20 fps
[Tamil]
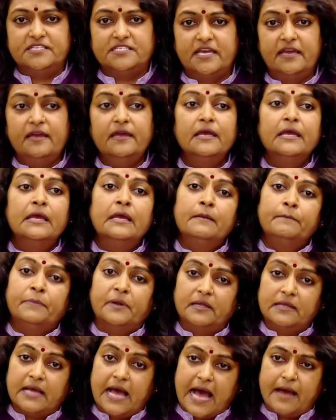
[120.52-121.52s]
છે
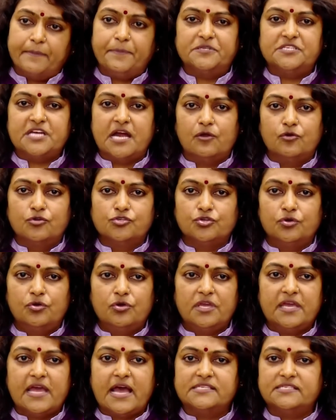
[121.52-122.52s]
அந்த மக்கள் அங்கு
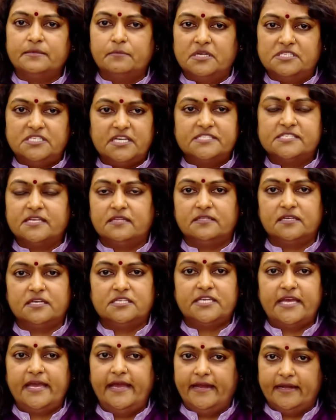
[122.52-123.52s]
பல காலமாக
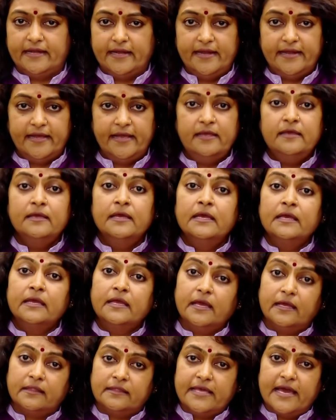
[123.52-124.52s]
வாழ்ந்து வருகிறார்கள்
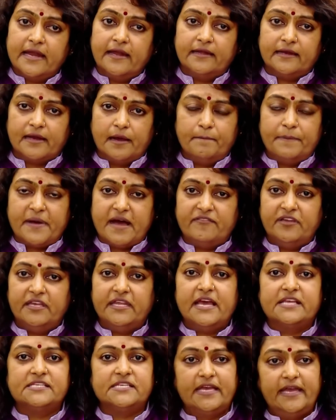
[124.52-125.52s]
இப்போதுதான் முதல்
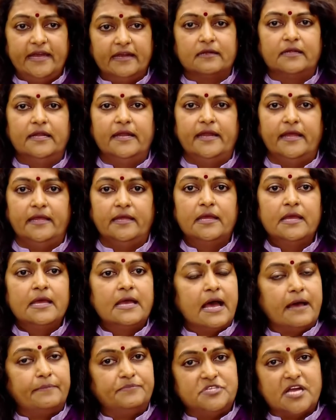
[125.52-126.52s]
முறையாக நோட்டீஸ்
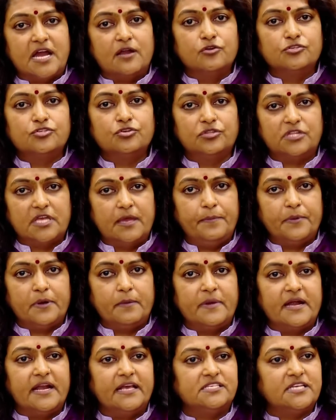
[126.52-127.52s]
வழங்கப்பட்டுள்ளது என்பதெல்லாம்
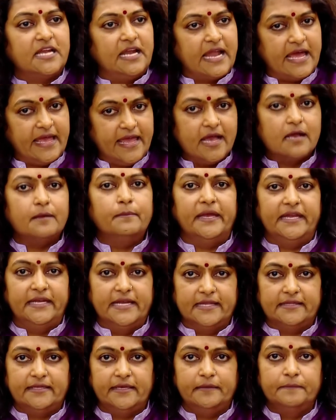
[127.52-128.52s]
இரண்டாவது விஷயம்தான்
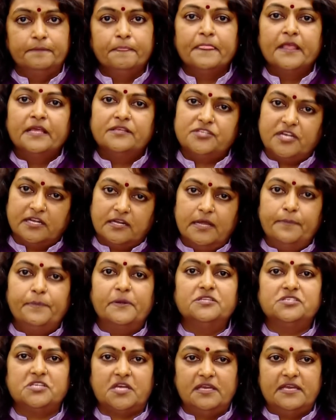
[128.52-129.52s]
ஆனால்
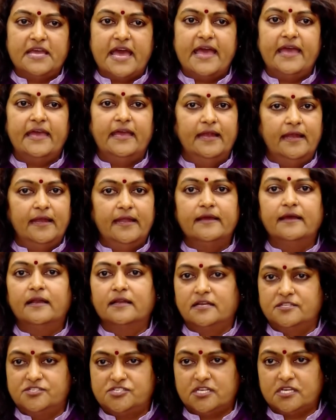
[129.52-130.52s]
இது டிரம்பின்
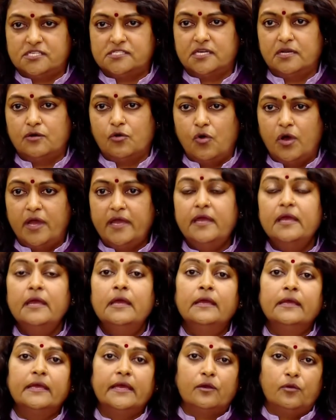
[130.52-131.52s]
வருகைக்காகவோ அல்லது
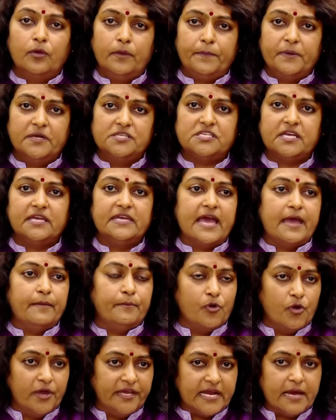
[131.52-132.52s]
வரவிருக்கும் பட்ஜெட்
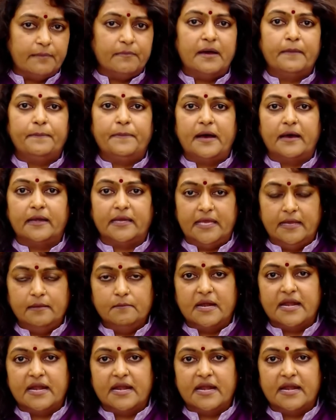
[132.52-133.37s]
கூட்டத்திற்காகவோ இல்லை